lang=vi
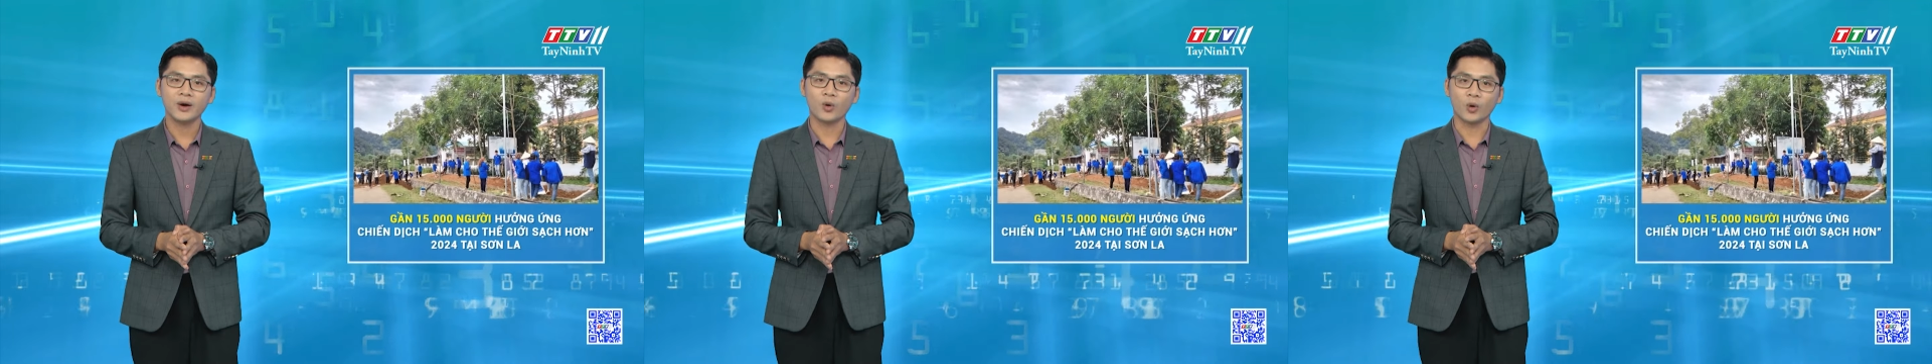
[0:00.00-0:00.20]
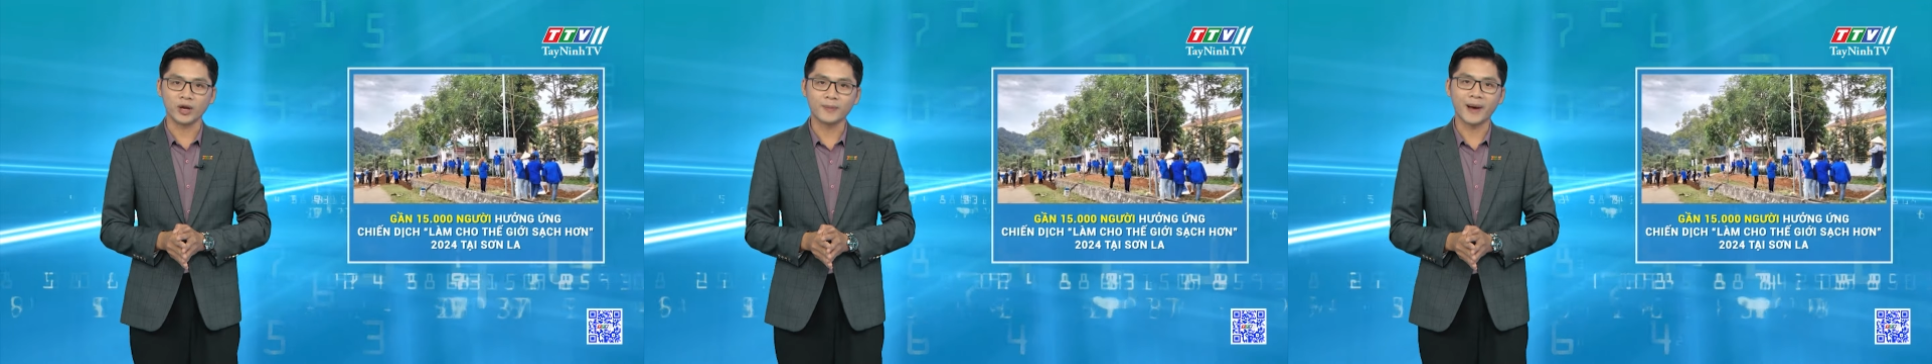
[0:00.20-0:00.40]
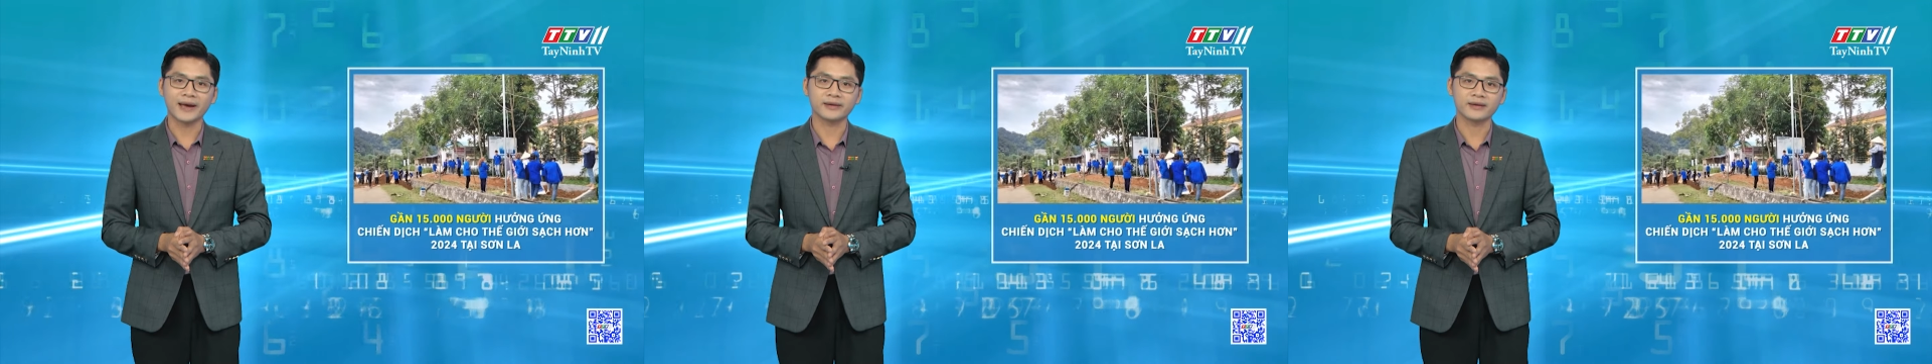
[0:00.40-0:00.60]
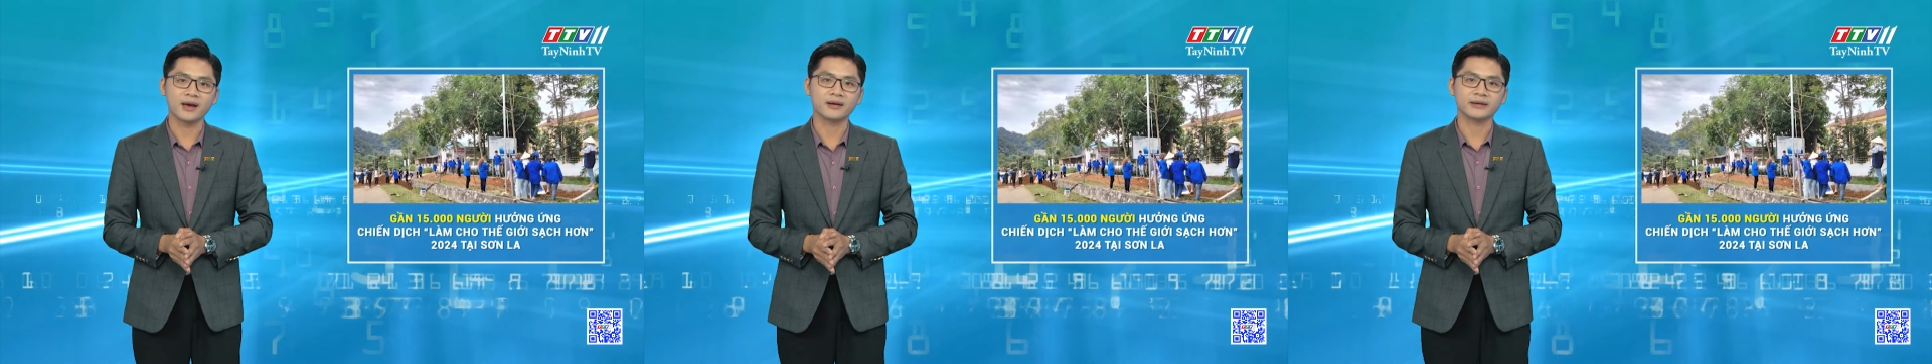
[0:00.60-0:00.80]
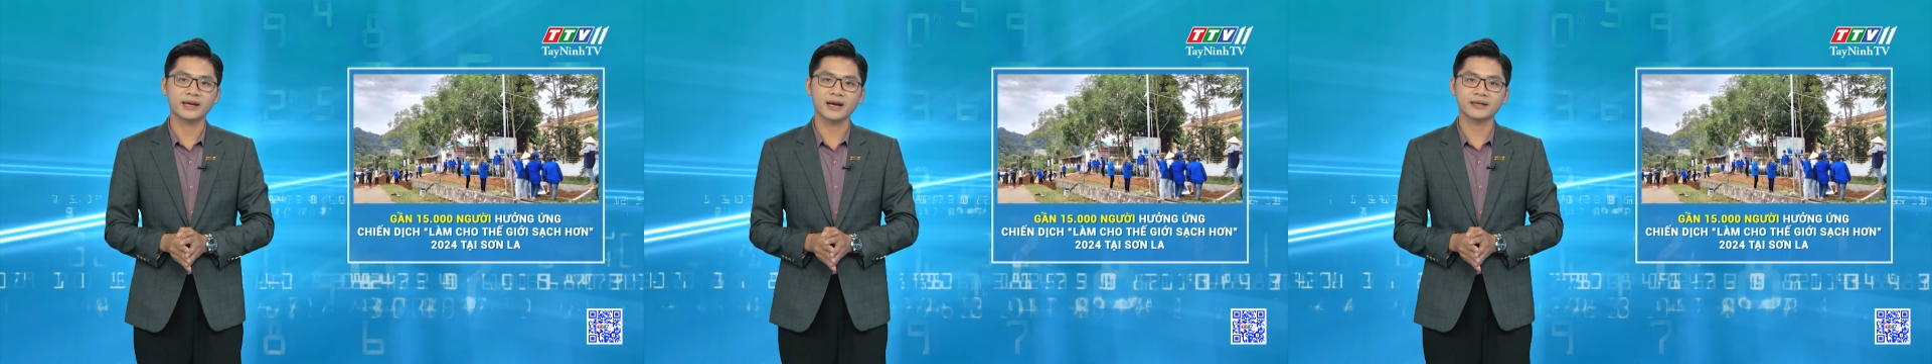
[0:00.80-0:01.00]
Ủy ban
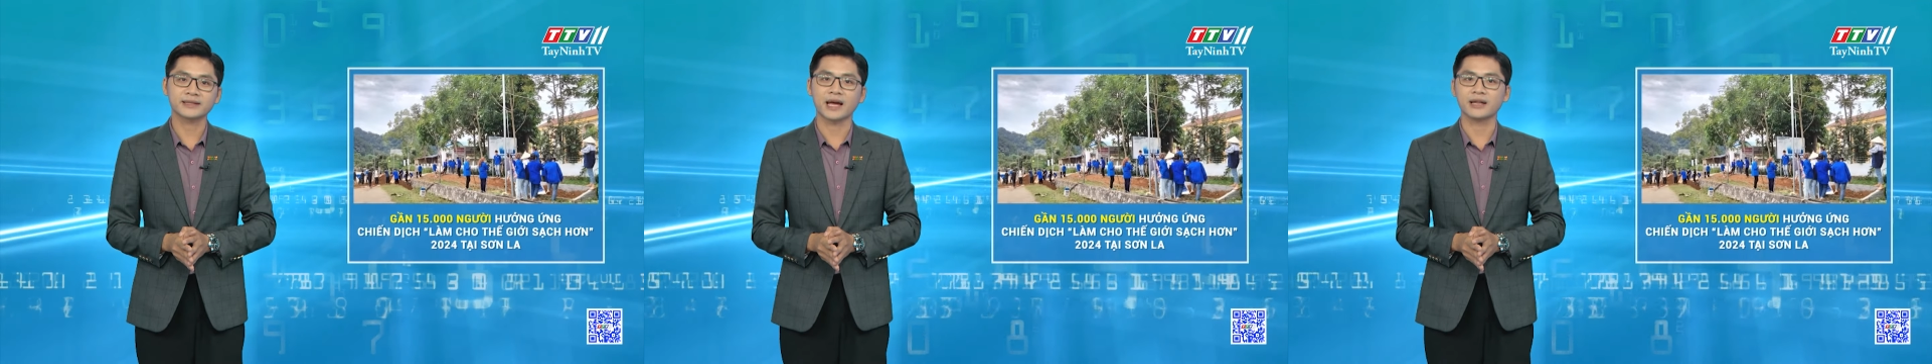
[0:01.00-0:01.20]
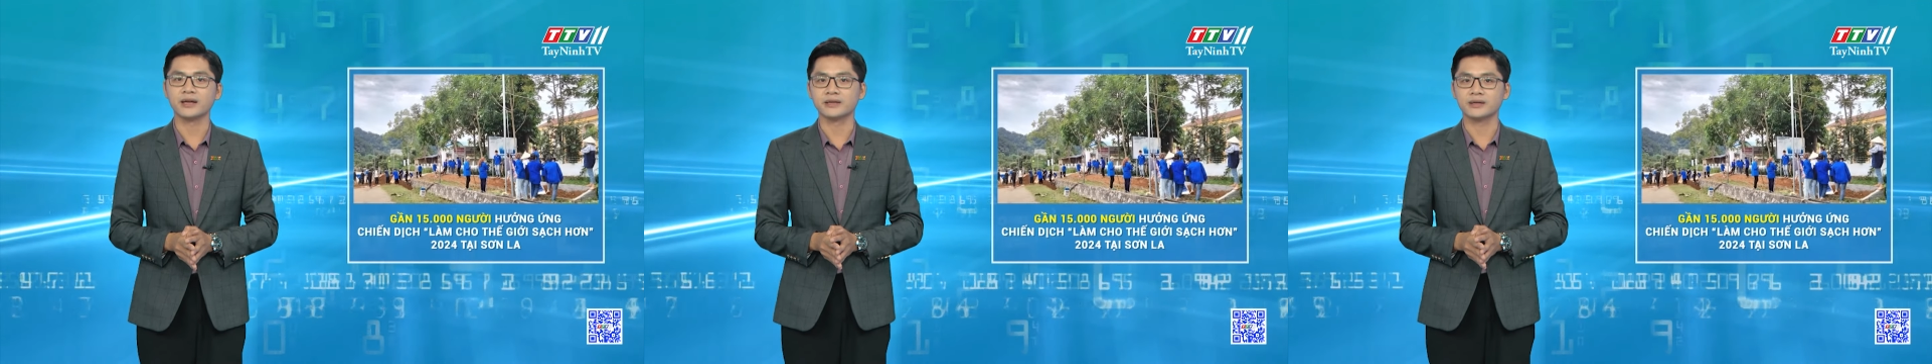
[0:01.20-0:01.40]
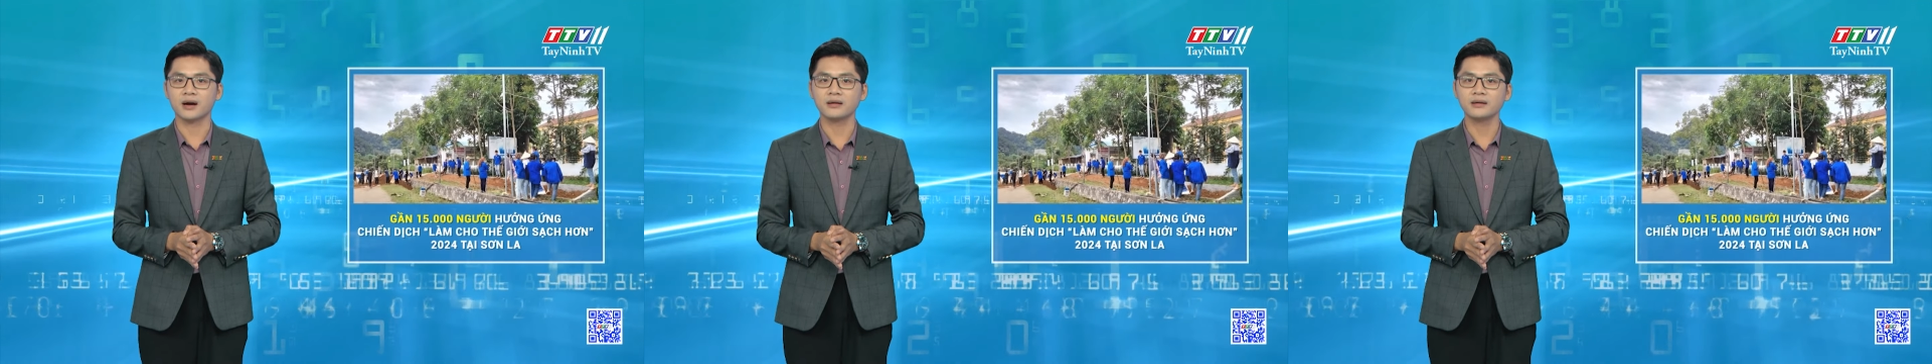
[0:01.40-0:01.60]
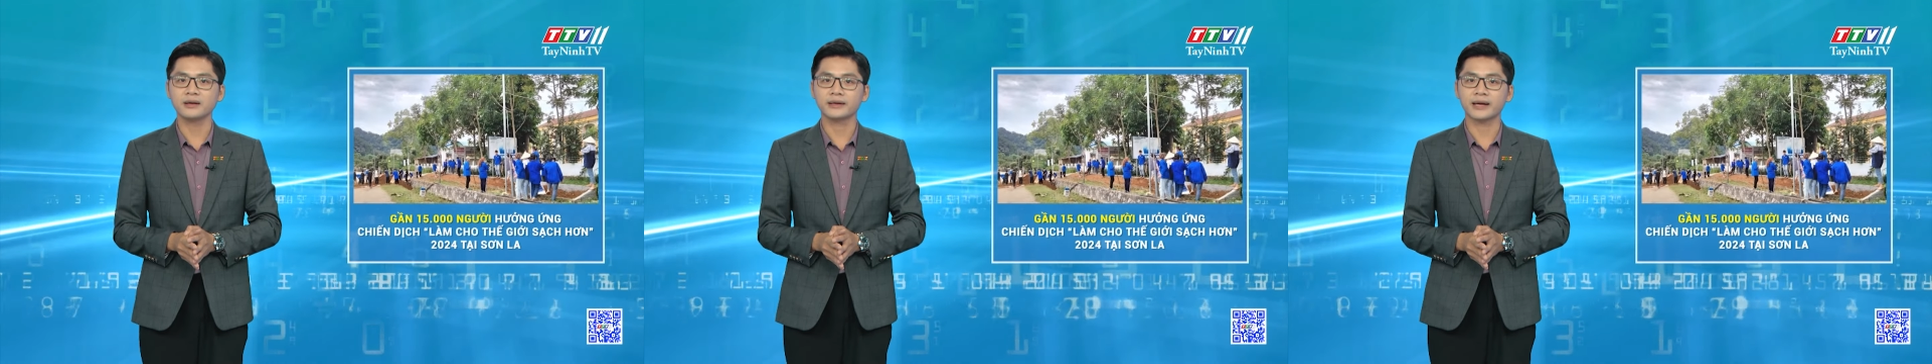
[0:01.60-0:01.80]
dân các xã thị trấn